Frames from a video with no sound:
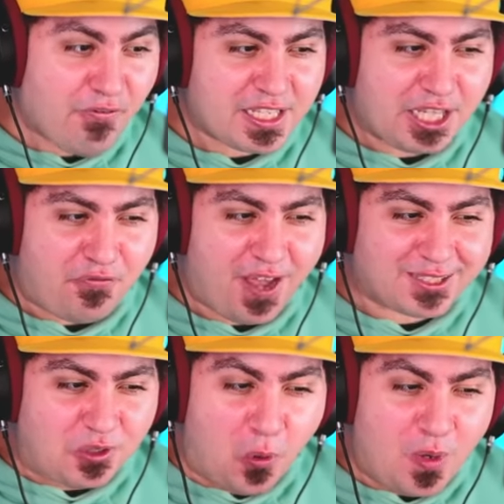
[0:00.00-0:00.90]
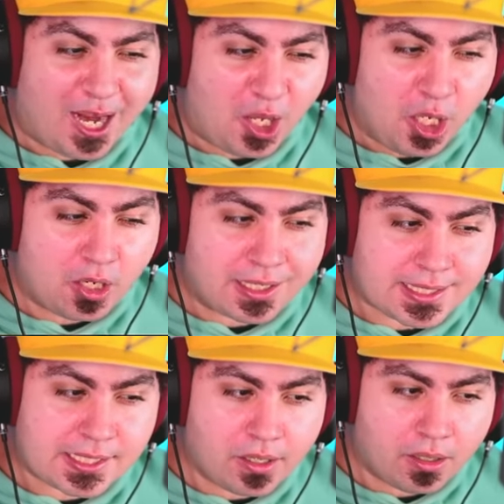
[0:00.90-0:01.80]
Avete fatto una
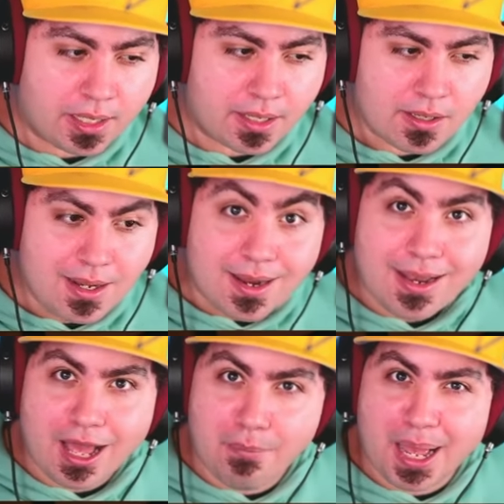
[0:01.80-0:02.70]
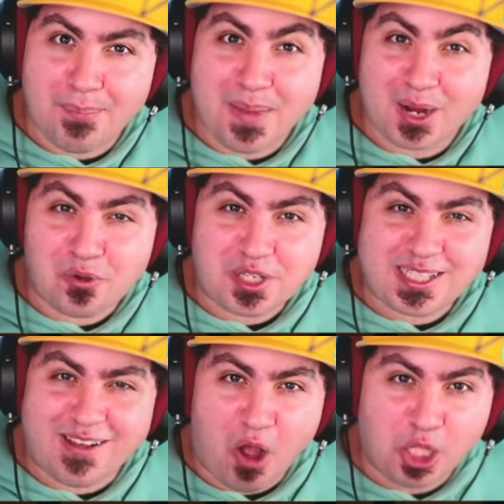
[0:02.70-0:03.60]
clonazione? La mamma
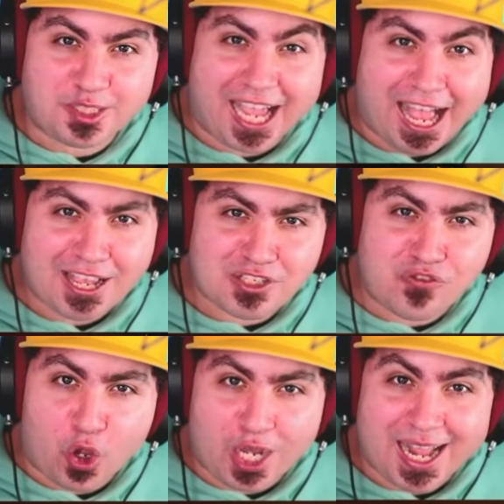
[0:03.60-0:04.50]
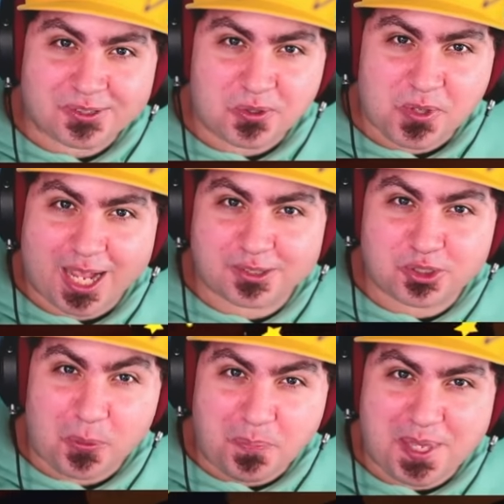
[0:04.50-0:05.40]
questa volta ha sfornato una
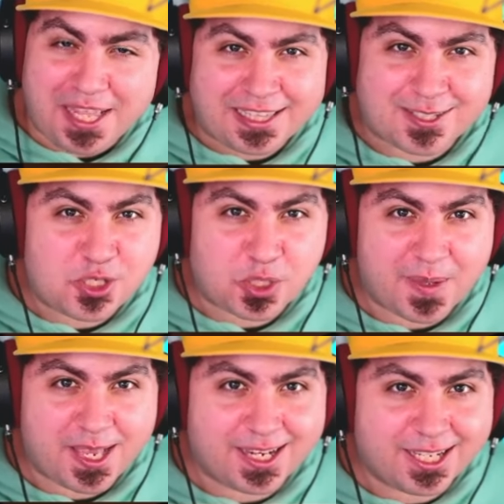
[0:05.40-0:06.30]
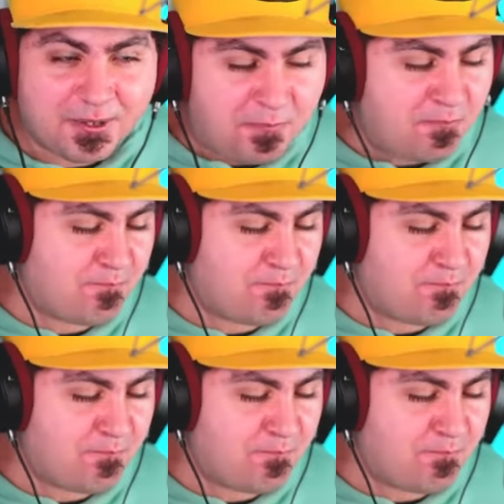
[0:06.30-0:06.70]
doppietta di gemelli?